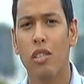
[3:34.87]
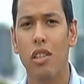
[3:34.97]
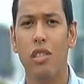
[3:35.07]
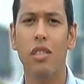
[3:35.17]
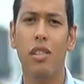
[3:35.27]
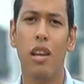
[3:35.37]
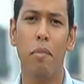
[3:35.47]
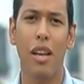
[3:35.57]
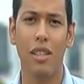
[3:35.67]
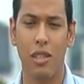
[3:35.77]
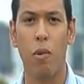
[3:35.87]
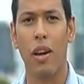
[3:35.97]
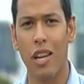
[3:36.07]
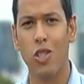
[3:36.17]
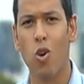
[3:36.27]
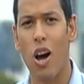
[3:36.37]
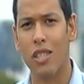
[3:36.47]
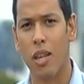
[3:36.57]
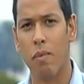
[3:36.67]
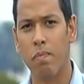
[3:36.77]
de discriminação
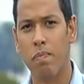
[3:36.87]
religiosa.